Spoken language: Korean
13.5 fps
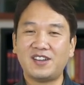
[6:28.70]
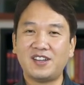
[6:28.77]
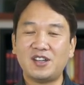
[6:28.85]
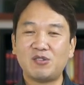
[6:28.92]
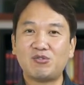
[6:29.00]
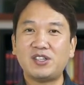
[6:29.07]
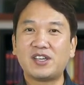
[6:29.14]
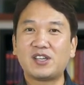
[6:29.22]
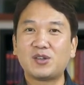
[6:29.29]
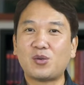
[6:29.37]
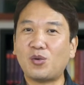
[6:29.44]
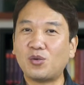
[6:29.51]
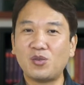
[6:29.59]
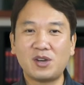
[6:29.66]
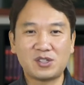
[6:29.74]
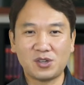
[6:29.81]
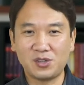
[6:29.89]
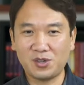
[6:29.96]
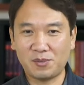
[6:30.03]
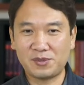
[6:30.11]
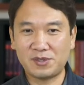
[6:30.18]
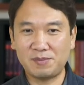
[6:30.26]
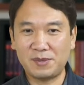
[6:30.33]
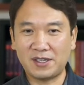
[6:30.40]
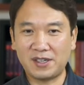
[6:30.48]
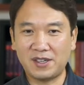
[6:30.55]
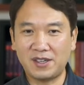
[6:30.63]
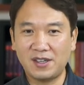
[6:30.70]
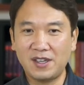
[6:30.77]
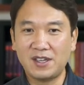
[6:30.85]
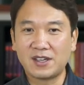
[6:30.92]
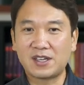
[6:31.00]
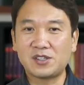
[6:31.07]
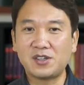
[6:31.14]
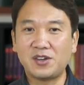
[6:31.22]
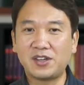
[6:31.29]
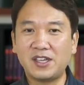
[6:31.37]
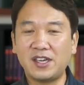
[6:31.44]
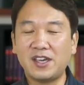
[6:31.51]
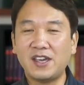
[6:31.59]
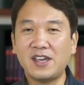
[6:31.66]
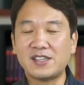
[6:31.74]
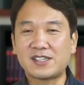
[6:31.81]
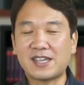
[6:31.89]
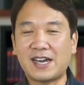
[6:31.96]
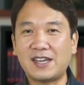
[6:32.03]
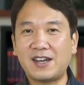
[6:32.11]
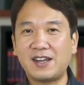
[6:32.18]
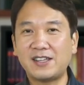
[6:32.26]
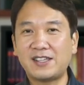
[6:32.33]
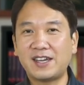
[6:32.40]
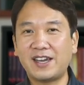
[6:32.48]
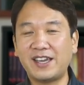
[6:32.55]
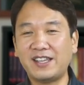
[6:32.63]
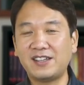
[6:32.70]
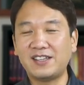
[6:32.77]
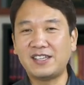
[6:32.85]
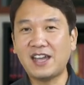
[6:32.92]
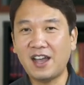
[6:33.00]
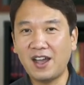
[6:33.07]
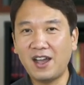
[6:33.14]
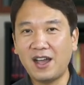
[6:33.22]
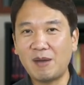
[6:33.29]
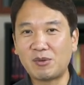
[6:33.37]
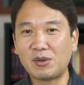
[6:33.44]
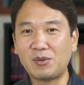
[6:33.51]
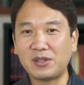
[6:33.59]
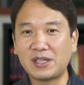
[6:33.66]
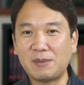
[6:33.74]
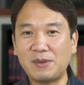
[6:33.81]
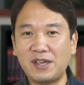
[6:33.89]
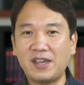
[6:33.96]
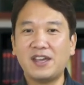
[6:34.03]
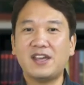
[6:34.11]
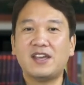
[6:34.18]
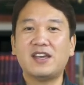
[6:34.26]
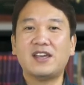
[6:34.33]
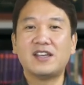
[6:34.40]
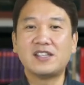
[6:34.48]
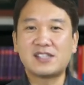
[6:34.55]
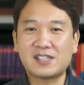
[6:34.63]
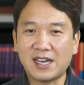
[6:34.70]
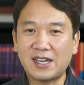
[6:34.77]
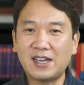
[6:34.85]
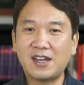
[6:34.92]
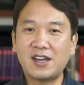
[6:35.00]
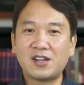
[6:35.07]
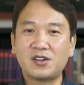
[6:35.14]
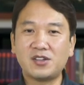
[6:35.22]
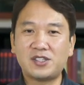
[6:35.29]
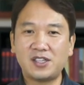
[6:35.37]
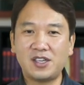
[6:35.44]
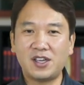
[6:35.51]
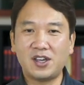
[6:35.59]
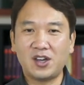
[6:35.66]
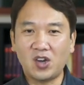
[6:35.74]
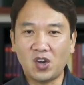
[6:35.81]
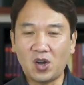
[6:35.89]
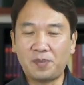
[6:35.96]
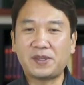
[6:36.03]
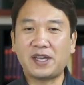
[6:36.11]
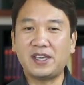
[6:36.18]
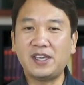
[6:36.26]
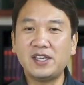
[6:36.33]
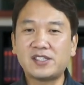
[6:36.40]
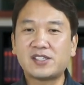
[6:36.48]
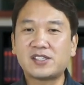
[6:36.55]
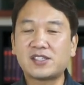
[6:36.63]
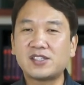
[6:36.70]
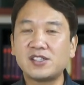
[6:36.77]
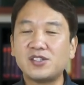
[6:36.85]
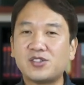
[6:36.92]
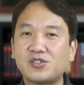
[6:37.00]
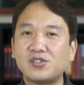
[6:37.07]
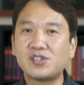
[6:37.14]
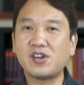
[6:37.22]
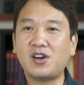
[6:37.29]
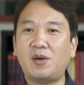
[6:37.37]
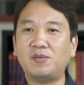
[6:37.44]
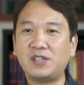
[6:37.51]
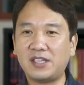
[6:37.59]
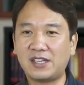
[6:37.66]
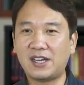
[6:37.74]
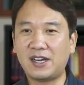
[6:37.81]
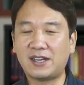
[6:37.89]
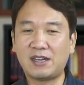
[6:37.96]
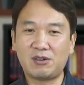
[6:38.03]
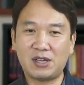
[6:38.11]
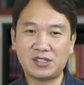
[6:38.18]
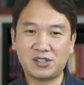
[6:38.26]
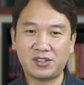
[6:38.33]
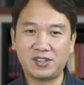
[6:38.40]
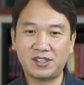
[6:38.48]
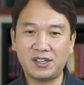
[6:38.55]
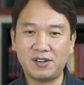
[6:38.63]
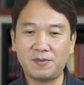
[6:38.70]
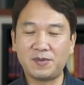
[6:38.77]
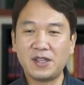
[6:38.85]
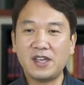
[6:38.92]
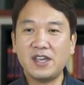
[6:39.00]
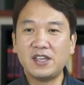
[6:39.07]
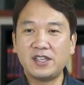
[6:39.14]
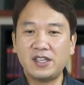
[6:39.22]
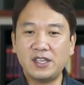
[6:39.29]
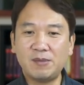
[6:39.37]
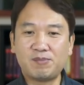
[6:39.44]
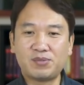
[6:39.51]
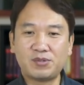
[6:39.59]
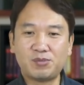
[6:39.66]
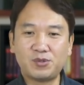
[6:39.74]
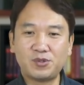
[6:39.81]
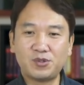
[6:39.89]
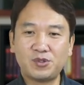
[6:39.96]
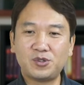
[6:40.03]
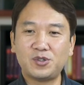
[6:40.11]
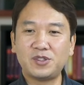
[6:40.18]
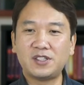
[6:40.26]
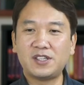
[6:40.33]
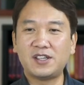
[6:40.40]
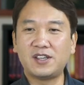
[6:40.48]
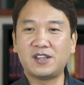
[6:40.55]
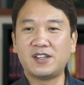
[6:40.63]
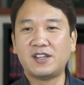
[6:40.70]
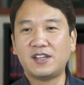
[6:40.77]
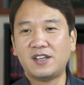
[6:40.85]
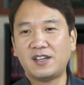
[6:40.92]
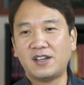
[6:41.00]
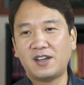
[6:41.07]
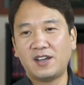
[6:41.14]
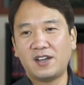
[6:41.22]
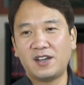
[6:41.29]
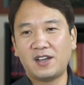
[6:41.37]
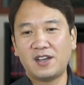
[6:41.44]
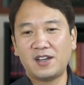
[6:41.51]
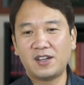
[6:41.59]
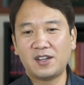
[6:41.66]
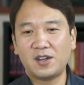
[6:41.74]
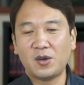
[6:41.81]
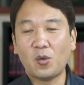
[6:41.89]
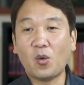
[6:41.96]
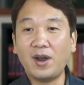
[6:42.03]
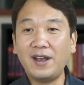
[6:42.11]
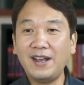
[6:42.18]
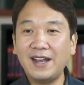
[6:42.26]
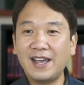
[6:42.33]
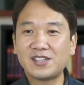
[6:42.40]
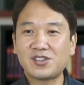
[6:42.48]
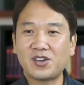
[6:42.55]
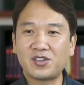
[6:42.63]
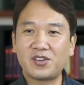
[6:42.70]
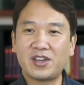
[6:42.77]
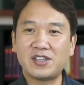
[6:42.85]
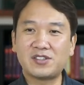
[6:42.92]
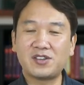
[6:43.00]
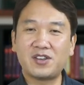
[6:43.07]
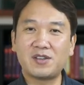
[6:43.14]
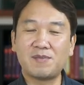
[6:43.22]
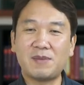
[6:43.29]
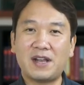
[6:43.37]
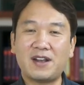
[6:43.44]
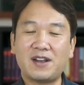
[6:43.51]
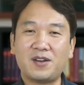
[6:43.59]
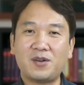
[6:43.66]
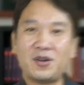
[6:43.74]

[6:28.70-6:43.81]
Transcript: 우리에게는 공로가 전혀 없습니다. 그래서 여기 자랑할 때가 있느냐 물어본 다음에 자랑할 것이 없다. 있을 수가 없느니라 라고 하셨는데요. 이 부분을 어, 원래 성경에 써 있는 말